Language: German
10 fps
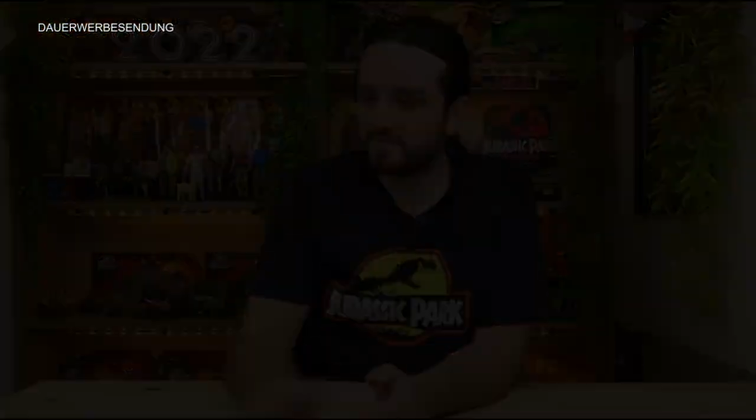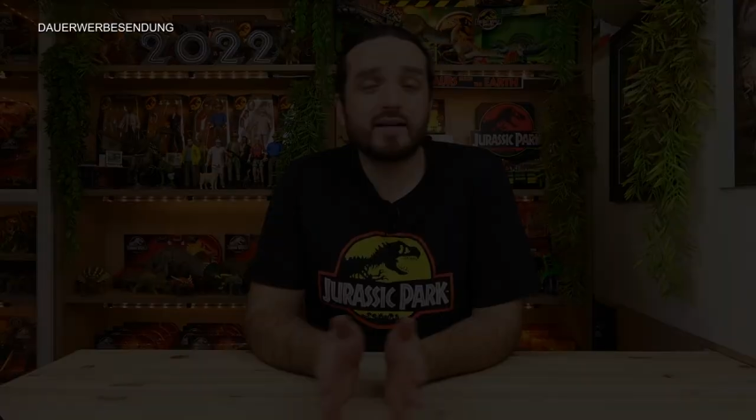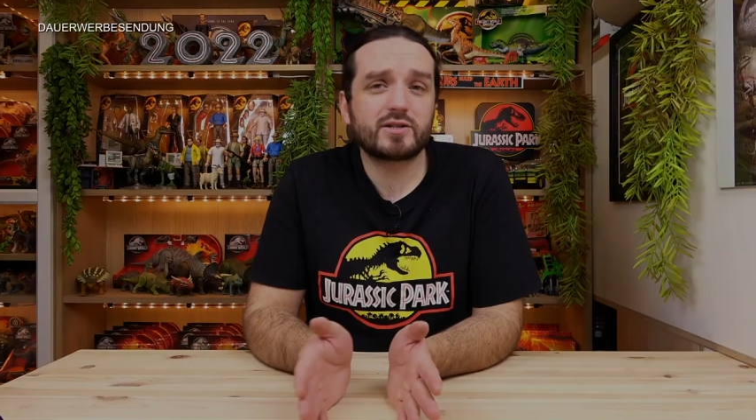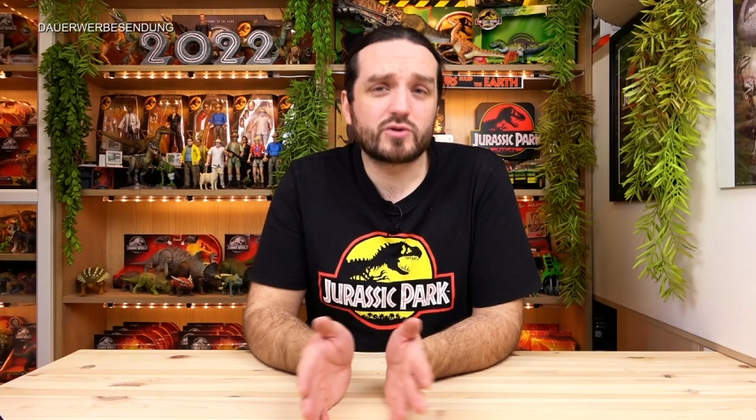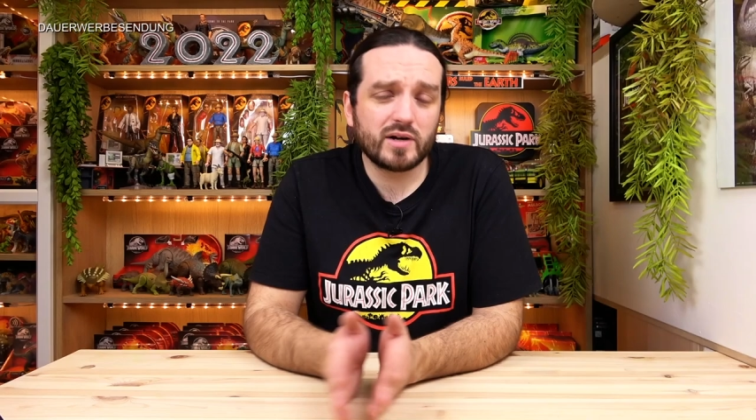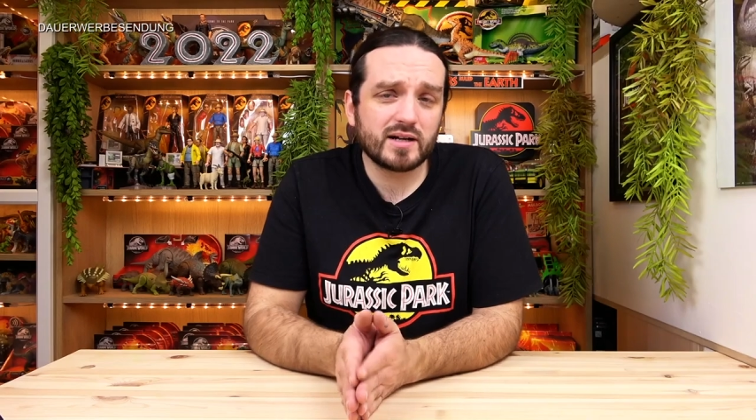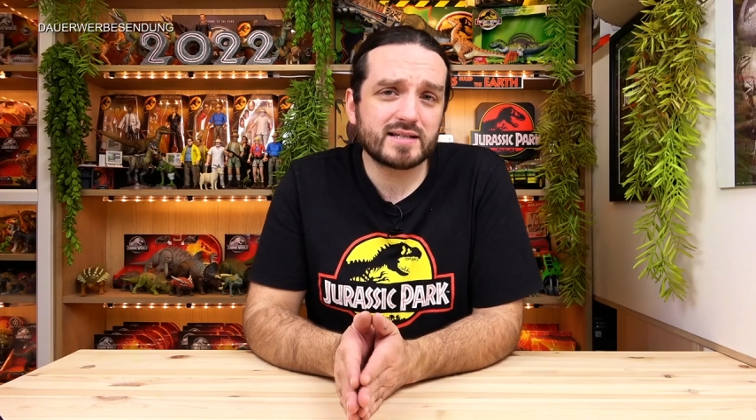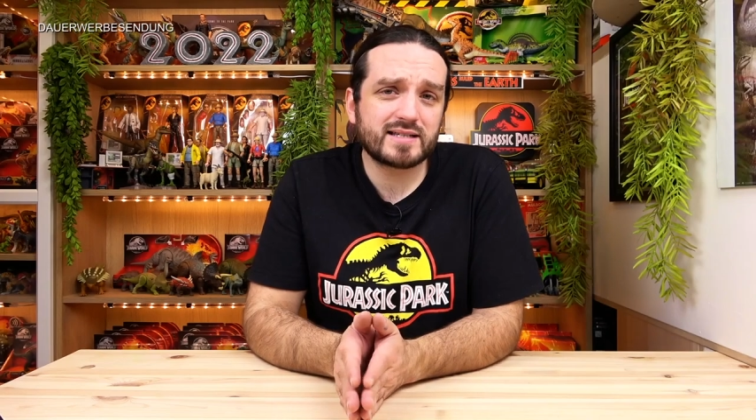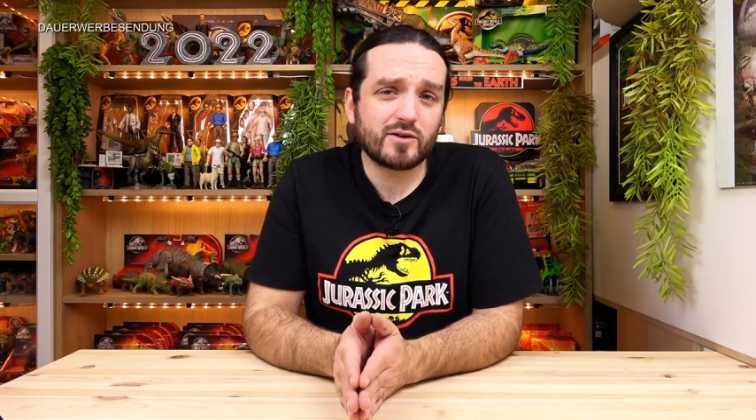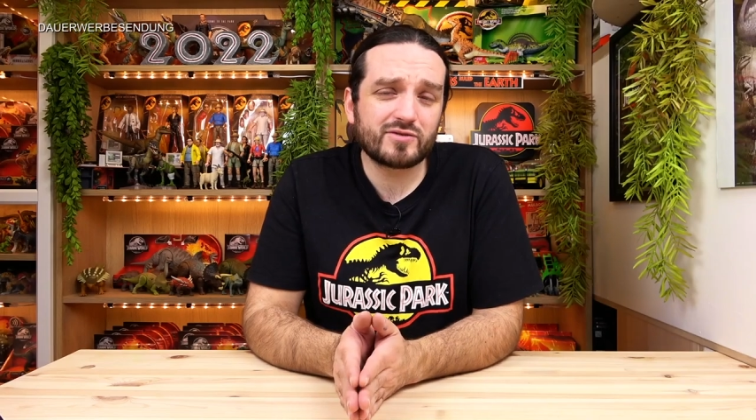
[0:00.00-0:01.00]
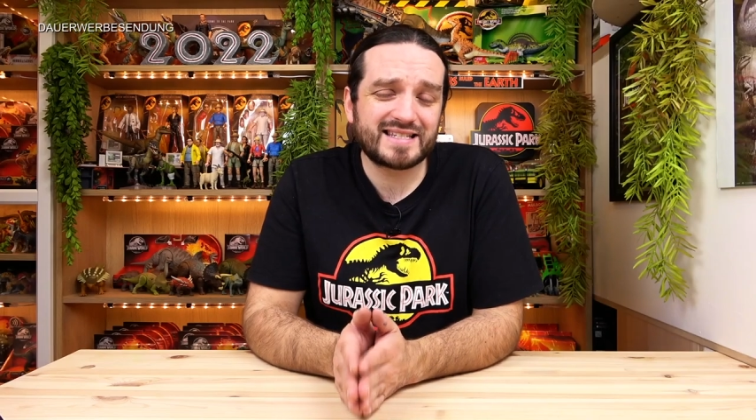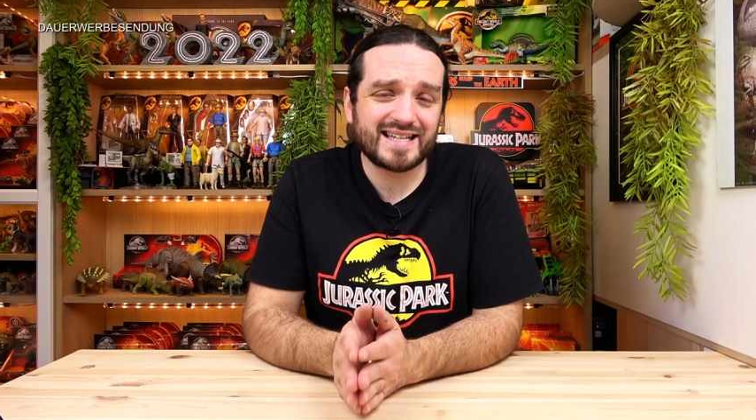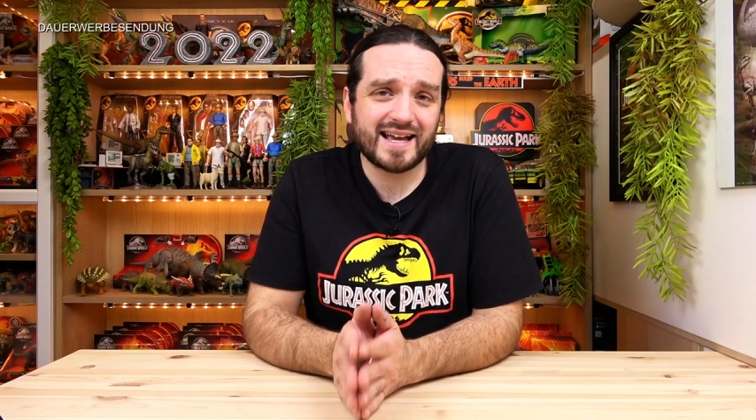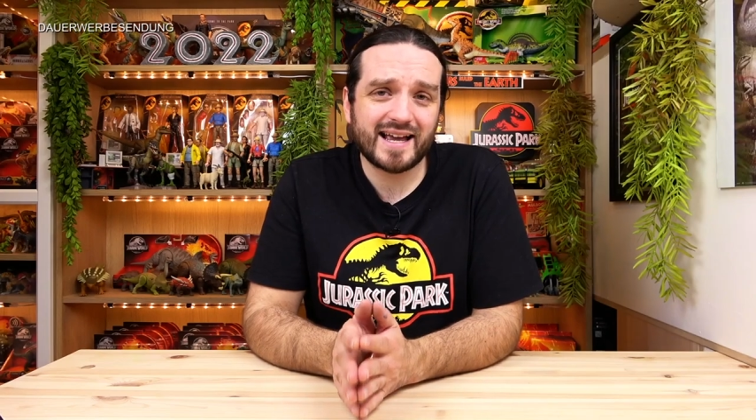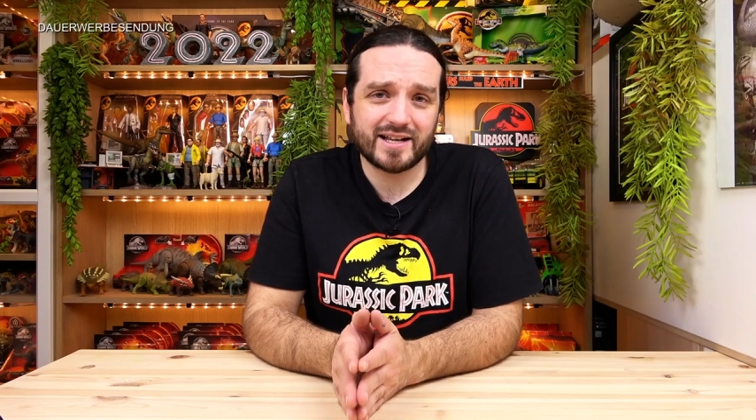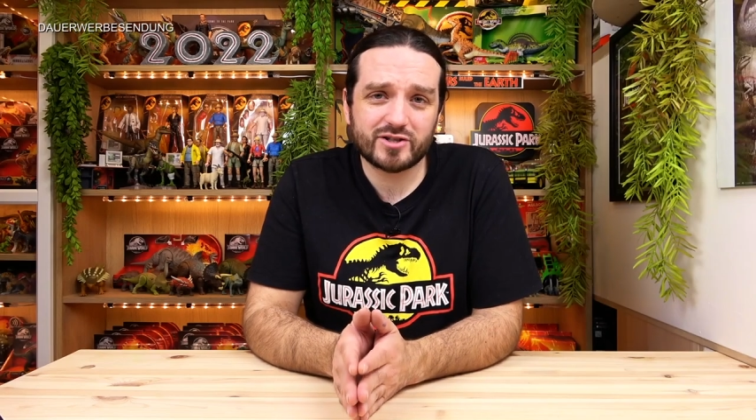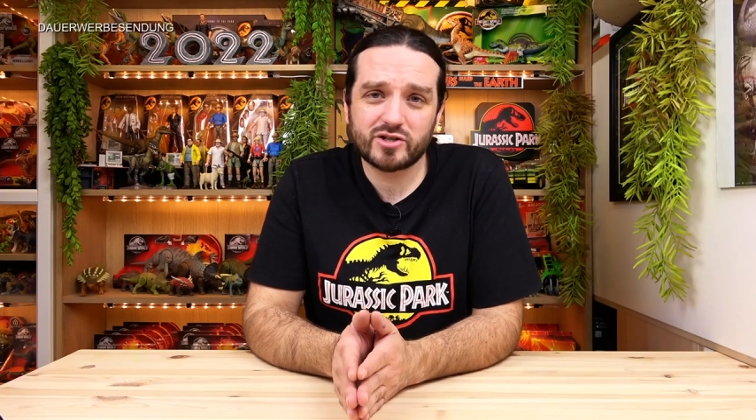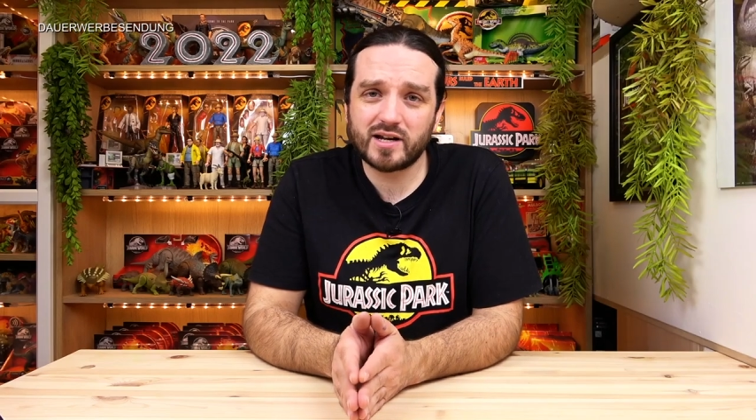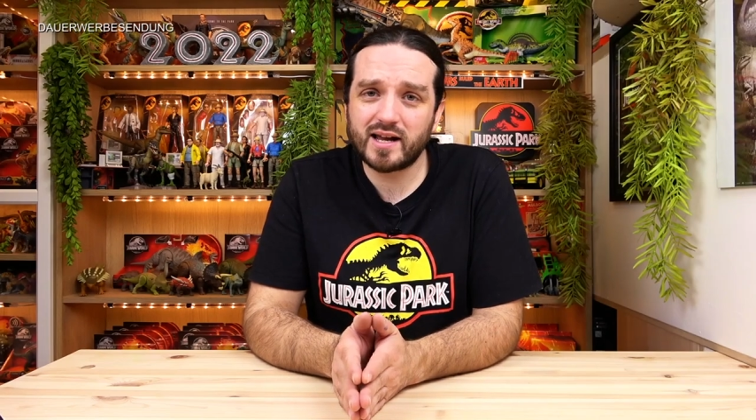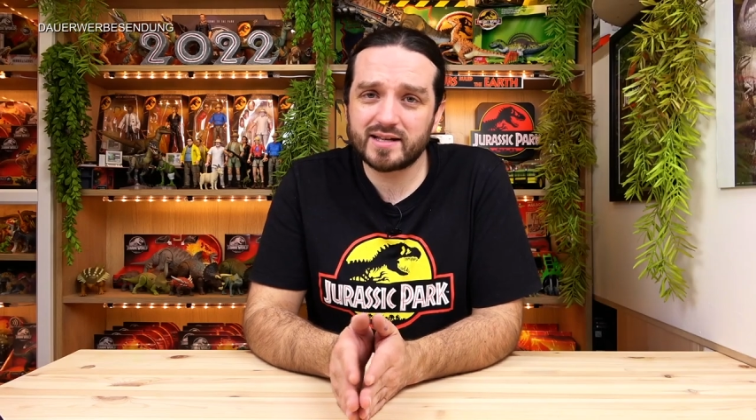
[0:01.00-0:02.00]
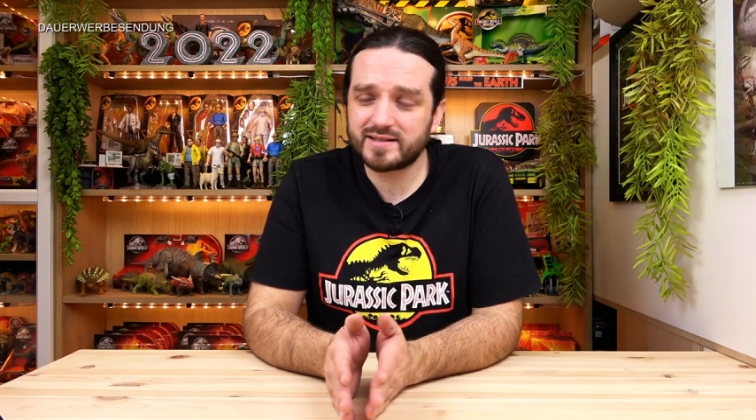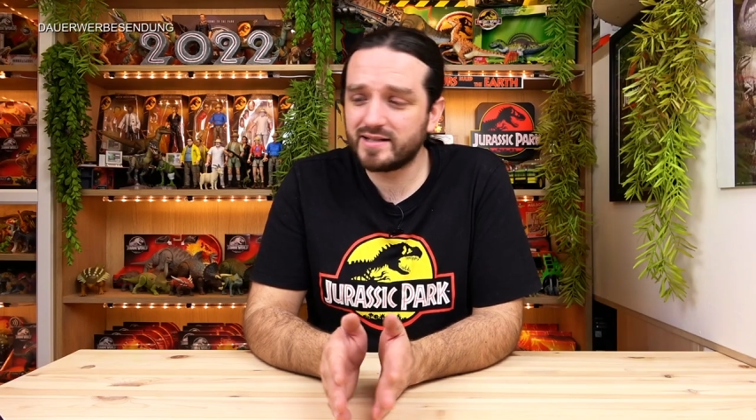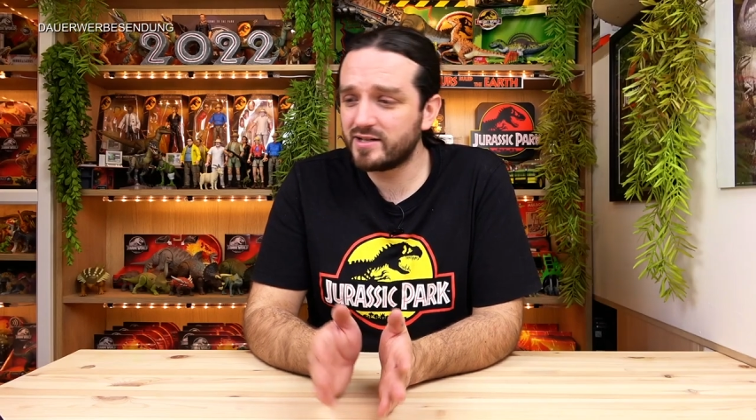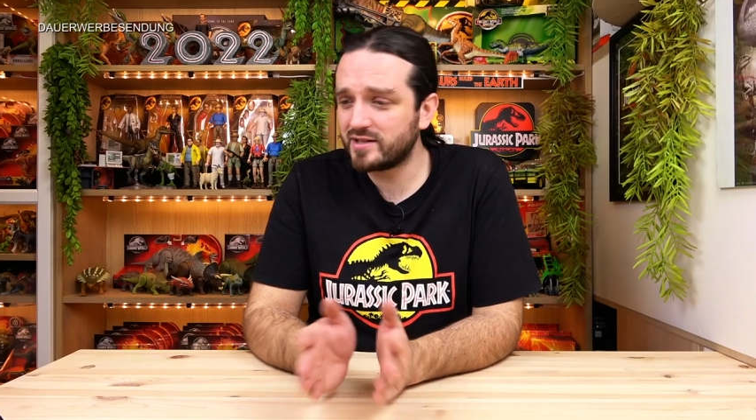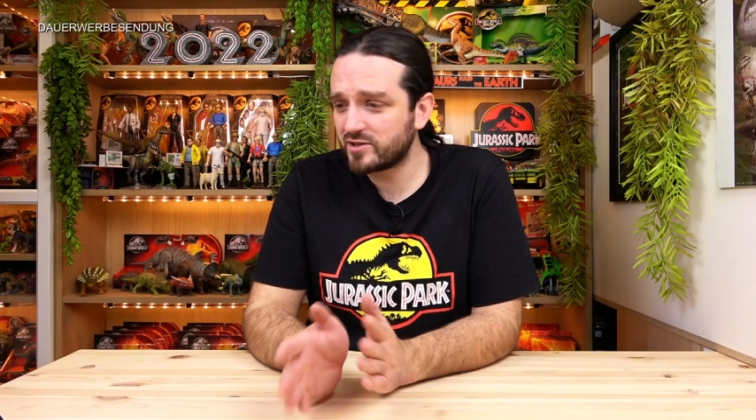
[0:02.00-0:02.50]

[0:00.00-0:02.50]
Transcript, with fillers: Der Trailer ist auch sehr actionlastig,